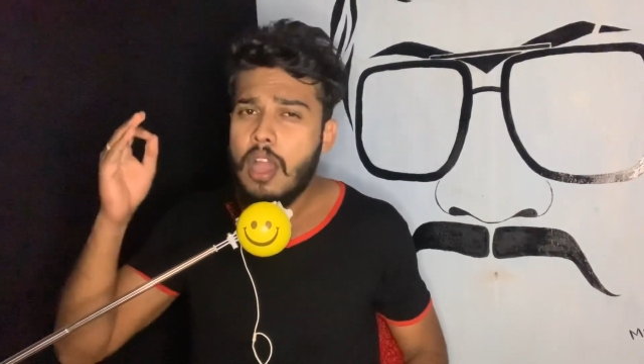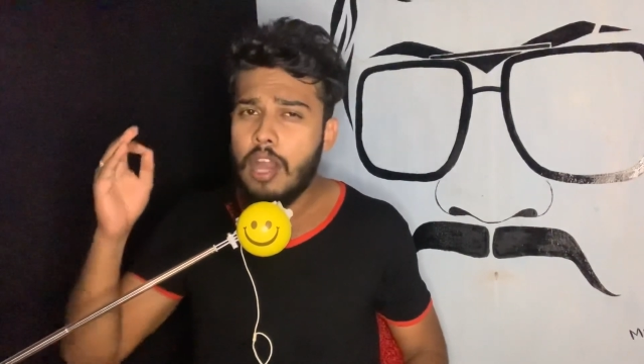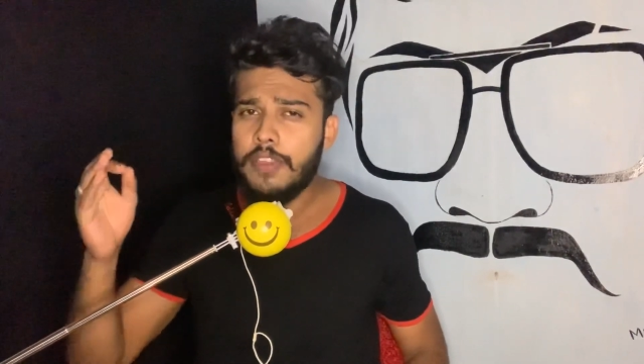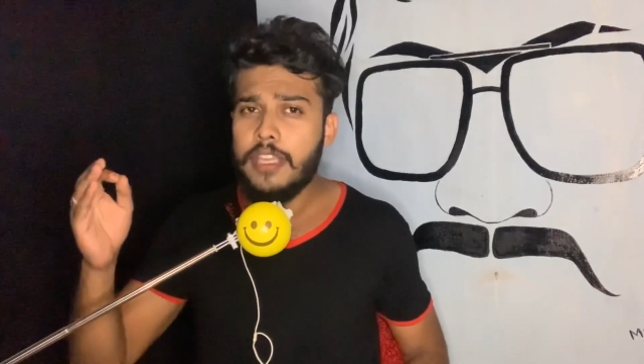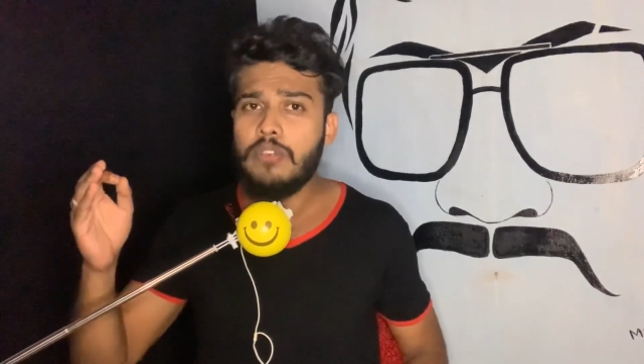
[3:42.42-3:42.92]

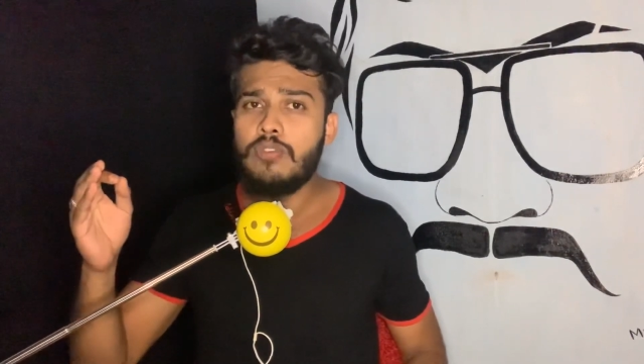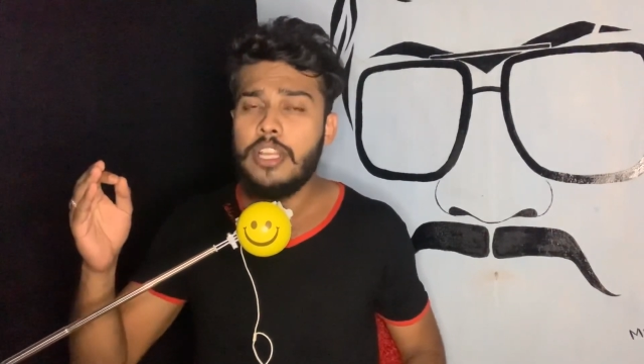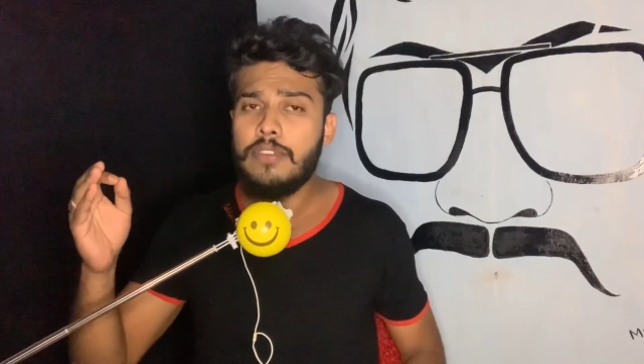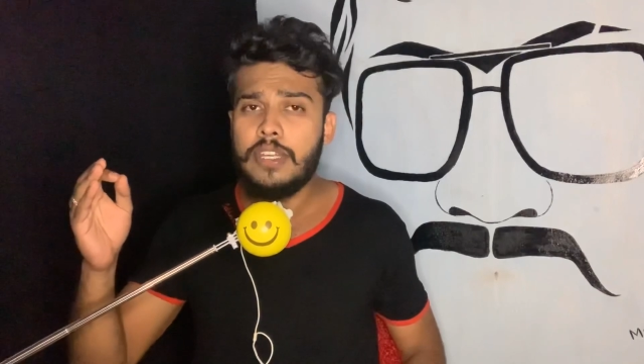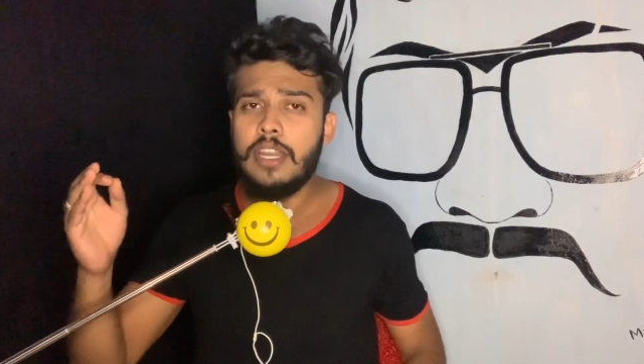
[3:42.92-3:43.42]
அதை கூட
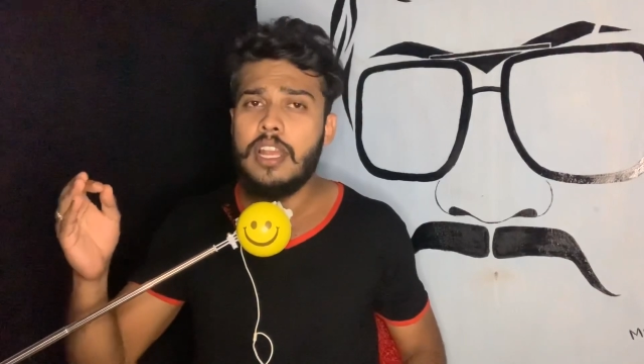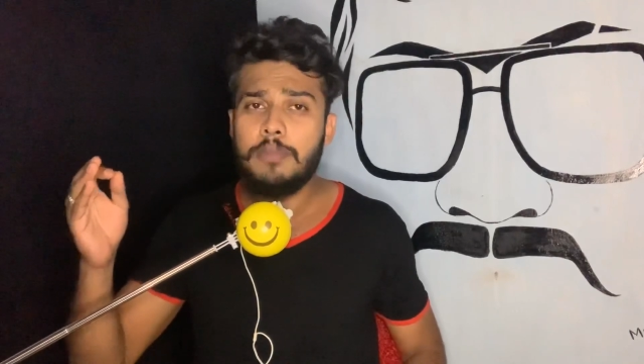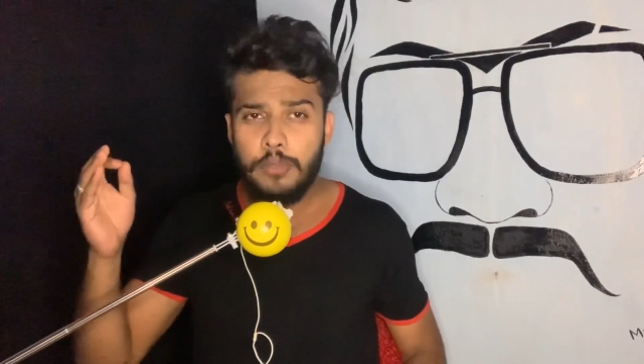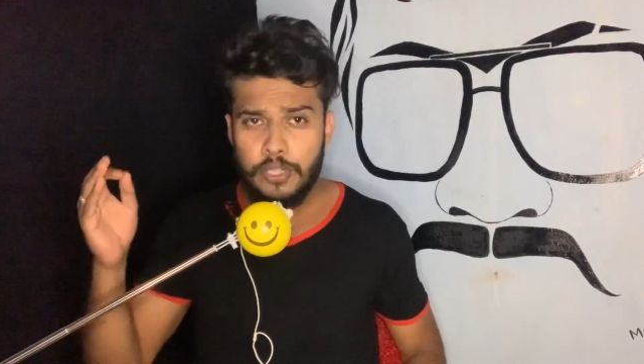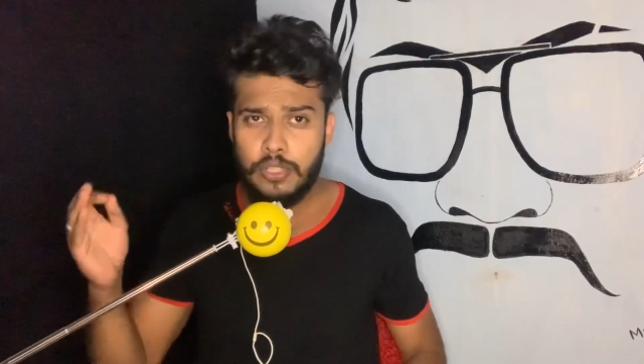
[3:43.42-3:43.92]

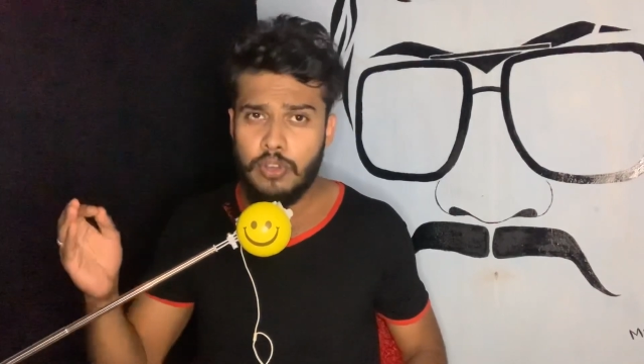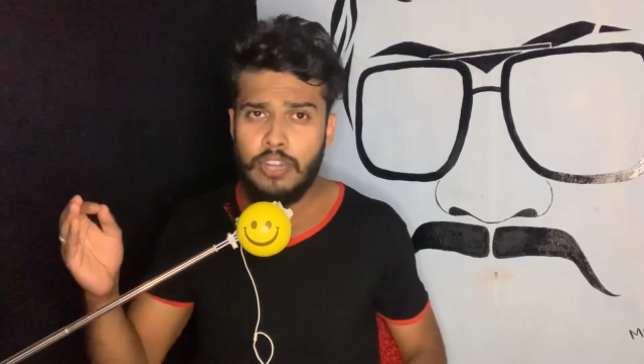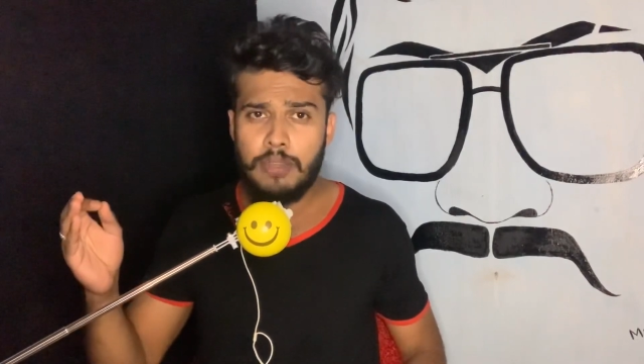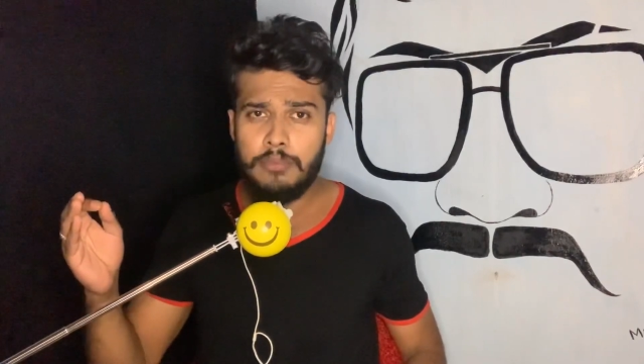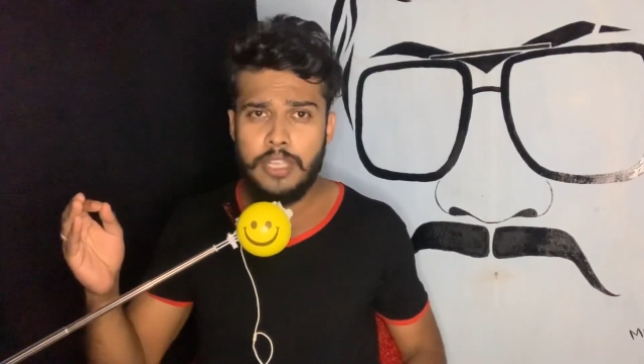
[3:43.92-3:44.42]
இவர்களால் புரிந்து
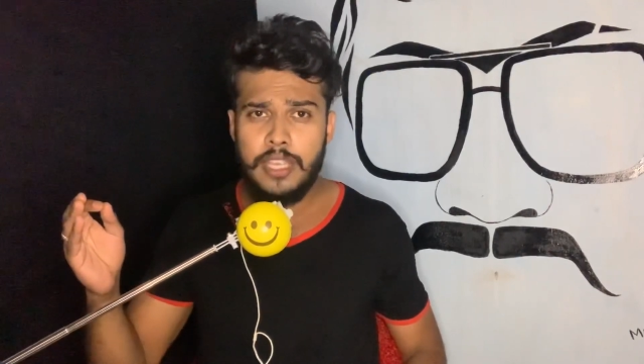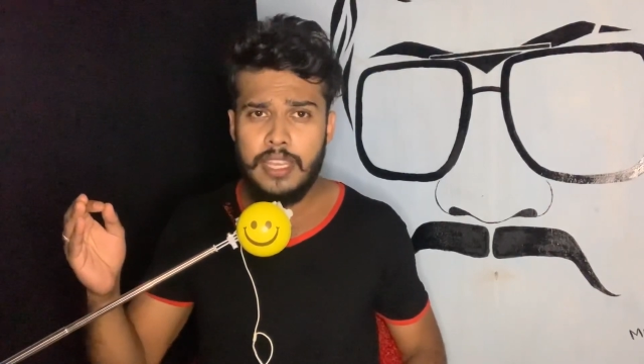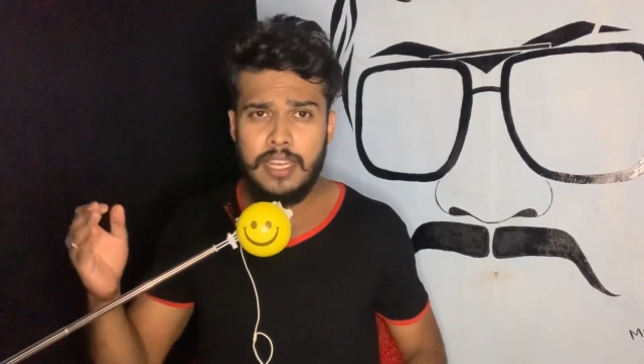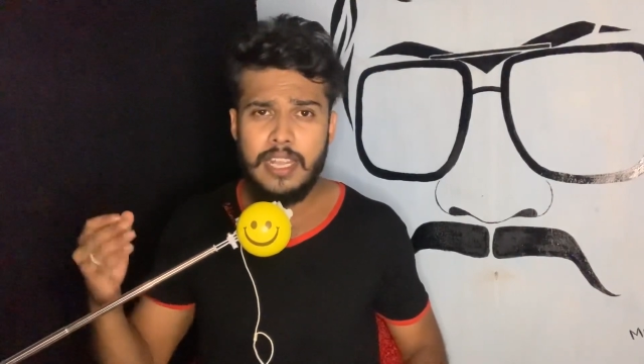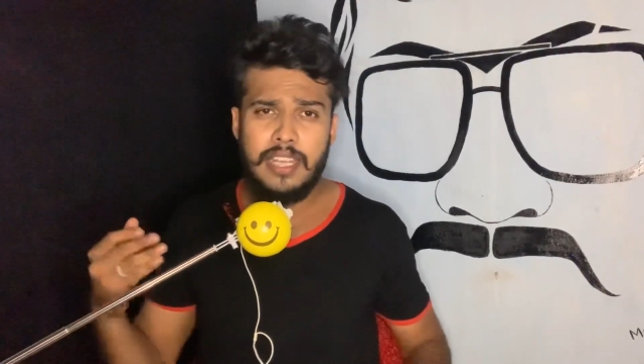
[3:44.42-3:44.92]
கொள்ள
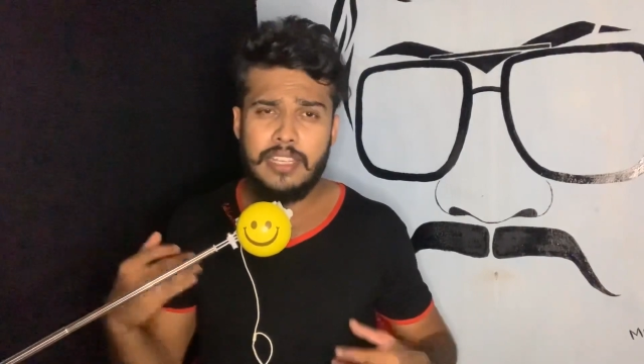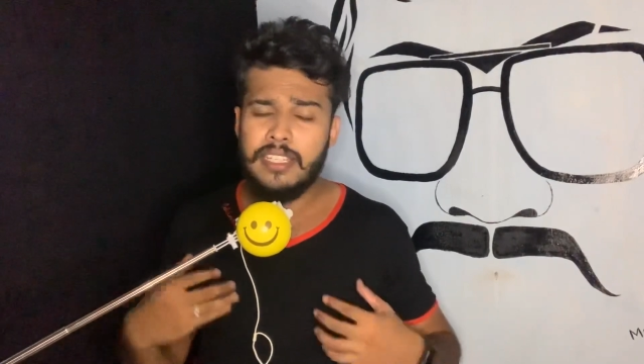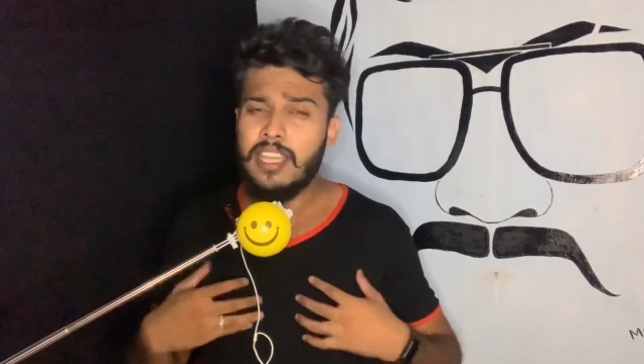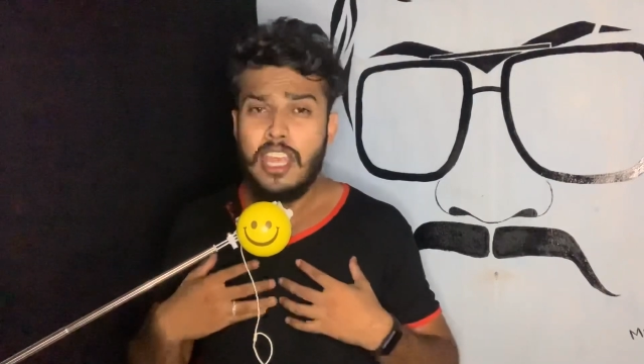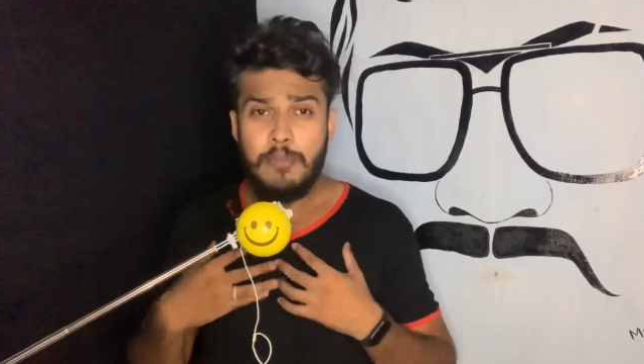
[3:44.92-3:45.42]
முடியவில்லை என்று